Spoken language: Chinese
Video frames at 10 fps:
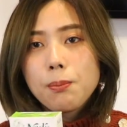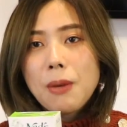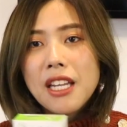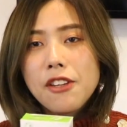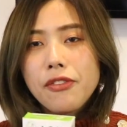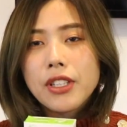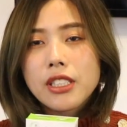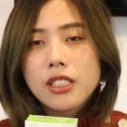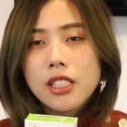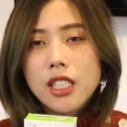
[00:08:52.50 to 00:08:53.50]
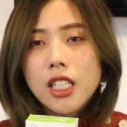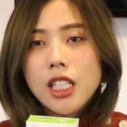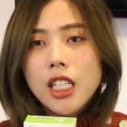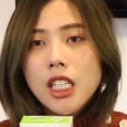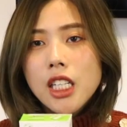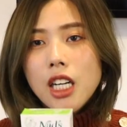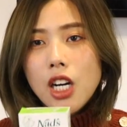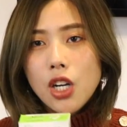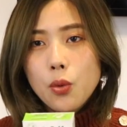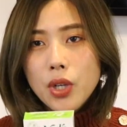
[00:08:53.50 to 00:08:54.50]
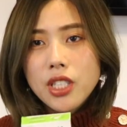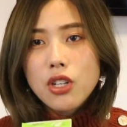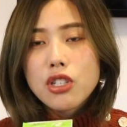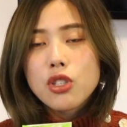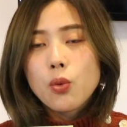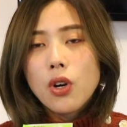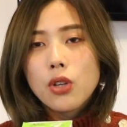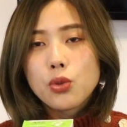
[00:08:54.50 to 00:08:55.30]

Benefit 的。呃，柜上试过，